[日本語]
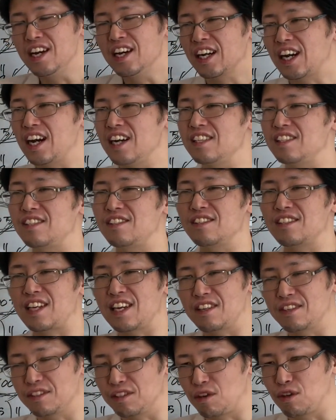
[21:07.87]
返し続
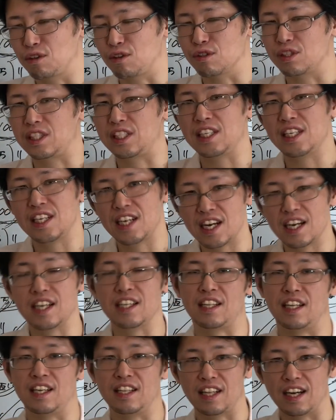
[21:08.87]
けることを強いら
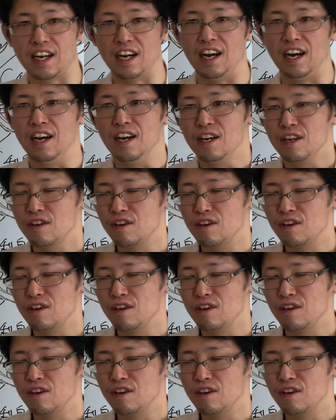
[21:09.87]
れていたら、